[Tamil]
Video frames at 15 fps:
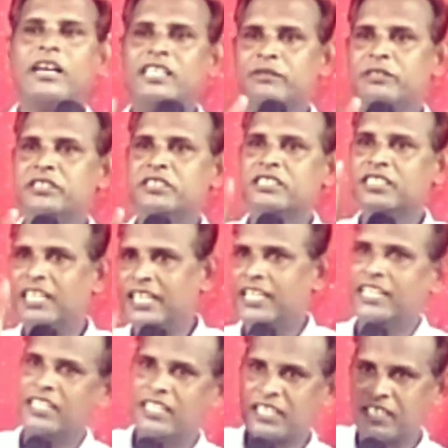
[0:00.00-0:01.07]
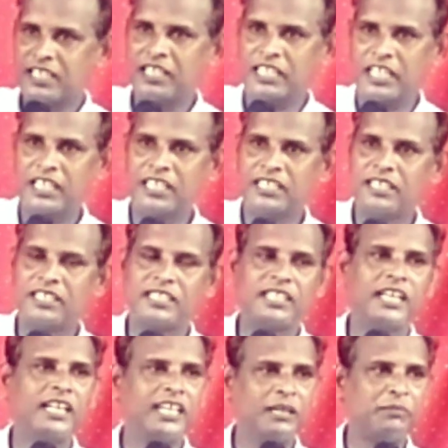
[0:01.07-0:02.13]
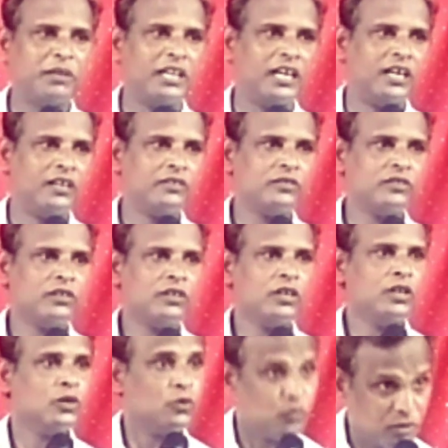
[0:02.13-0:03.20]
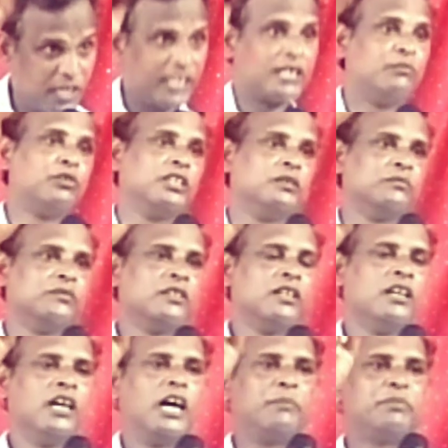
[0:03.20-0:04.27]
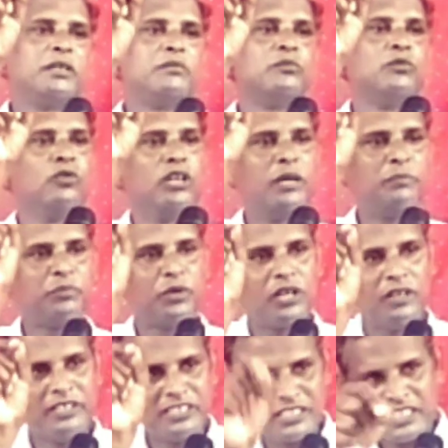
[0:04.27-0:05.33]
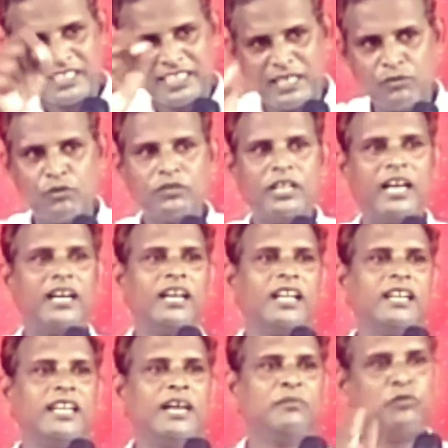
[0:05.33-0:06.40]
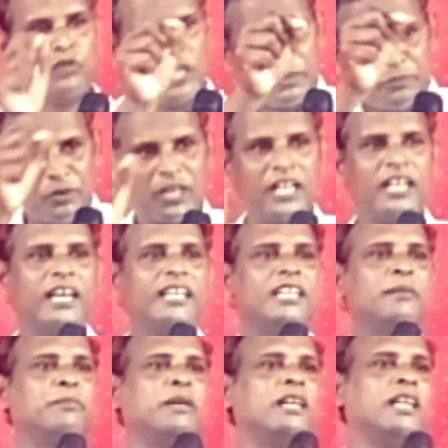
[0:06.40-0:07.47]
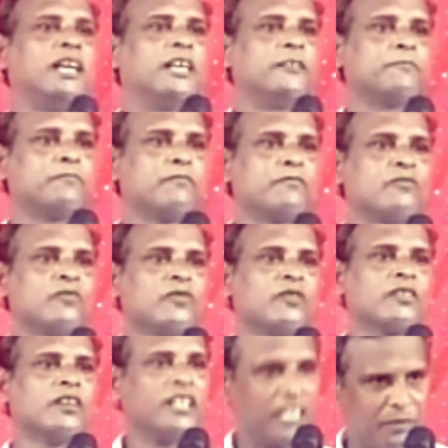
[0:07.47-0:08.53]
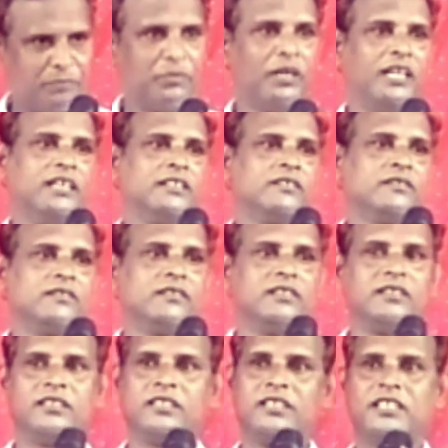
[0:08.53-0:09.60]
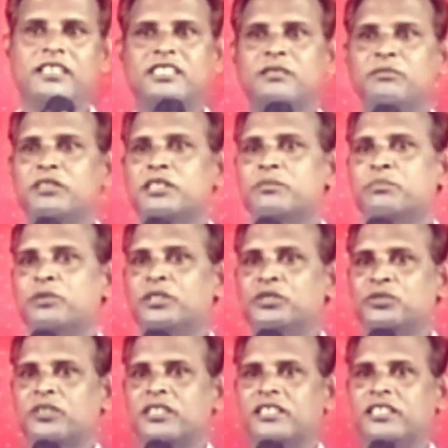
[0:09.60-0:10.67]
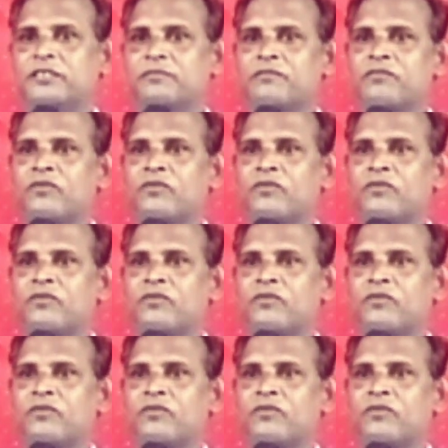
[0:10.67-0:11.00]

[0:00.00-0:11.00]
அதை வச்சு நான் என்ன எதனால் என்ன பண்ணலாம் உண்டாக்க முடியும் அப்போ மூலப்பொருளை வச்சுக்கிட்டே உண்டாகலைன்னா மூலப்பொருளை நான் என்ன பண்ணல நம்பலை எத்தனை பேருக்கு புரிய சொல்கிறது